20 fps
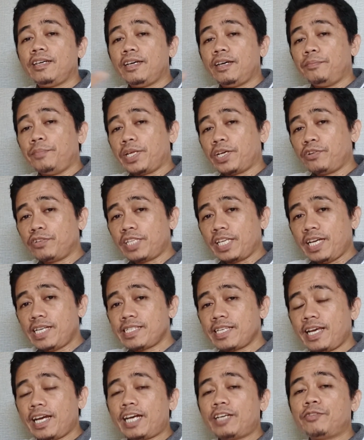Berikutnya
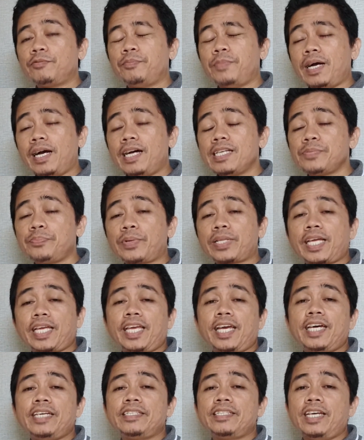saya akan membahas
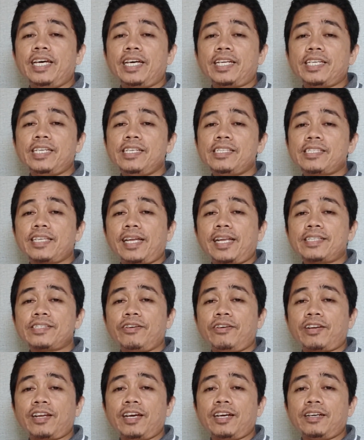pertanyaan dari salah
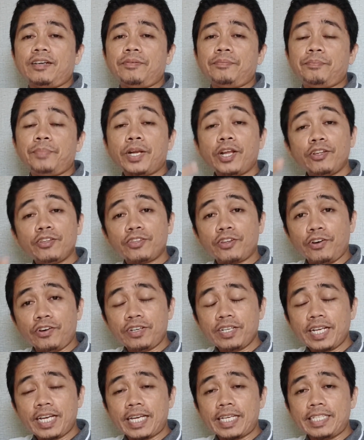seorang penonton